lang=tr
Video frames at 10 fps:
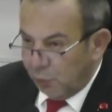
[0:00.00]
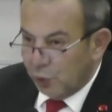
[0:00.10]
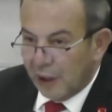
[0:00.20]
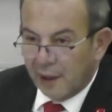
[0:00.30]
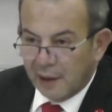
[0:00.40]

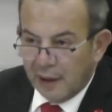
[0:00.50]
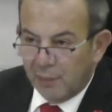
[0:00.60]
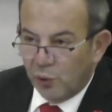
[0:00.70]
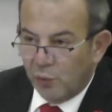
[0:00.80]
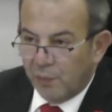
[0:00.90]
Bu
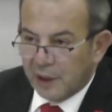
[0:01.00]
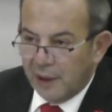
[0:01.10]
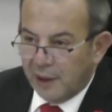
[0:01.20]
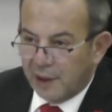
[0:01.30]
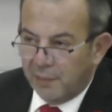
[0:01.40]
çağrıda
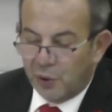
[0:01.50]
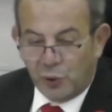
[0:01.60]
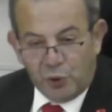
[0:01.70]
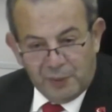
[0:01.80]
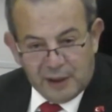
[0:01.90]
bulunması için
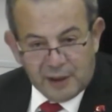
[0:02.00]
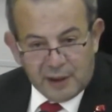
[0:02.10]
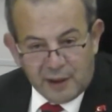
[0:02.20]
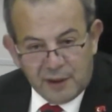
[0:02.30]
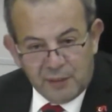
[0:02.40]
biz hükümete
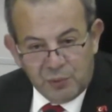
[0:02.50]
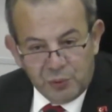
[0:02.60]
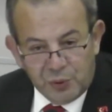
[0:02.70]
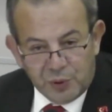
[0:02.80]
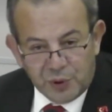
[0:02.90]
çağrıda
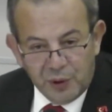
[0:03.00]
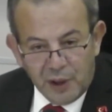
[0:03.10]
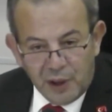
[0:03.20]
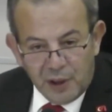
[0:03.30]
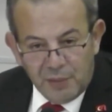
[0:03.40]
bulunuyoruz.
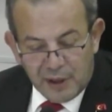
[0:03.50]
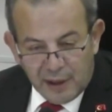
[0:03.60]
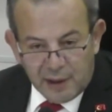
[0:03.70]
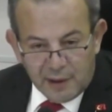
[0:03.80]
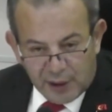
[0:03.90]

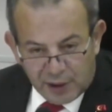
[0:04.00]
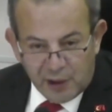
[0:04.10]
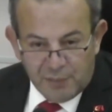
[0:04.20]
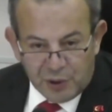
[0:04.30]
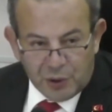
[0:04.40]
Biz de
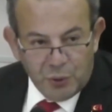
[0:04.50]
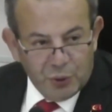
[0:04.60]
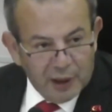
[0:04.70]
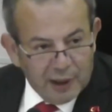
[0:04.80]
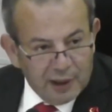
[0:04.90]
seçilmiş
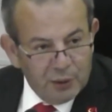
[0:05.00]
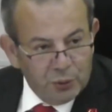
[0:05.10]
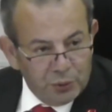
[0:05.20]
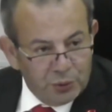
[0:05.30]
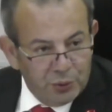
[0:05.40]

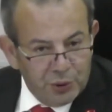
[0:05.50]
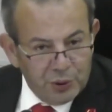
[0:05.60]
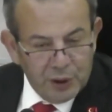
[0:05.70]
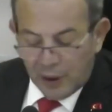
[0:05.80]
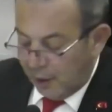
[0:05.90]
üyelerden
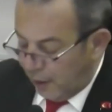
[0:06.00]
oluşuyoruz.